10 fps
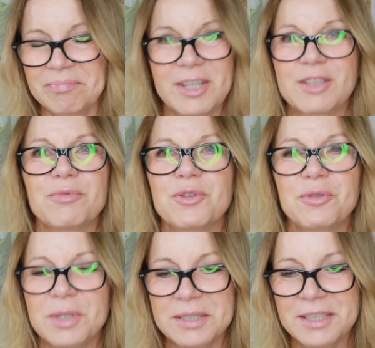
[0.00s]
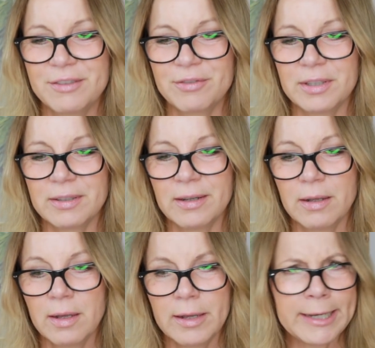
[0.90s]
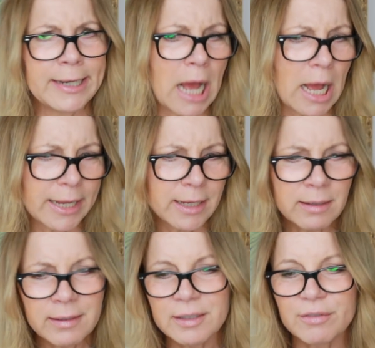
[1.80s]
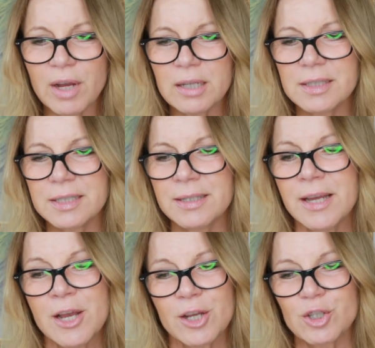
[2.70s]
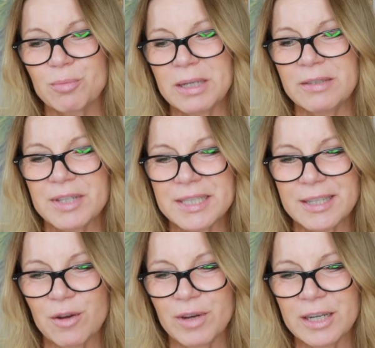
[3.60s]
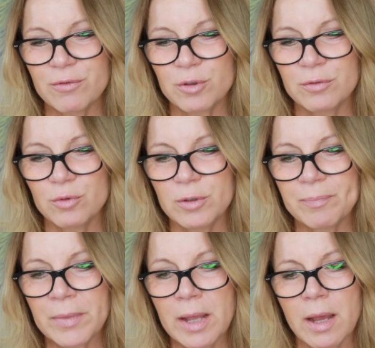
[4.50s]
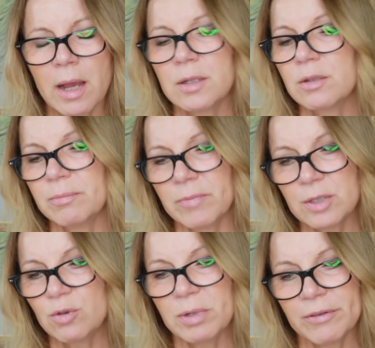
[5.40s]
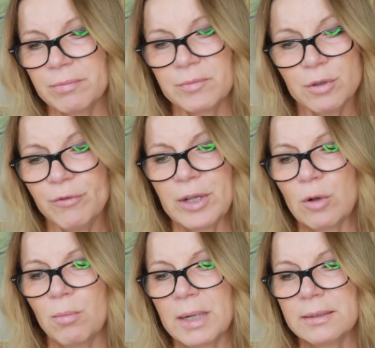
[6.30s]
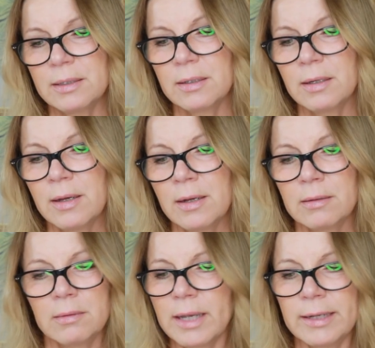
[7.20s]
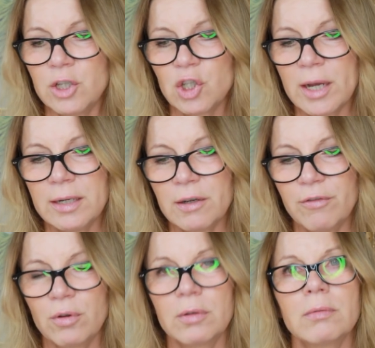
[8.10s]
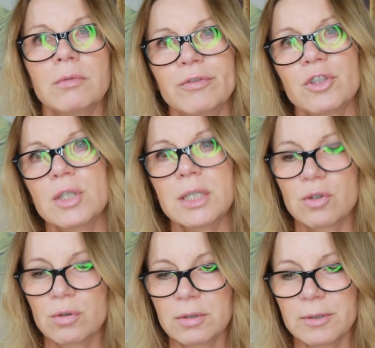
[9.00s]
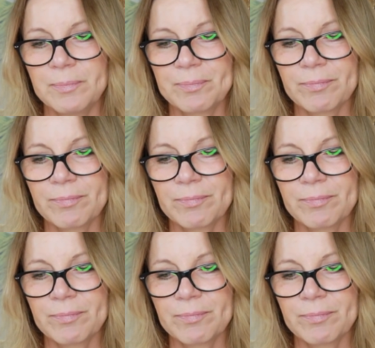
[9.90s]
Das wirst du hier nicht finden. Nein, hinterfragte sie, gespannt, was er darauf antworten würde. Also, weißt du, bei zu viel Romantik renne ich schreiend davon. Du verstehst schon, ne?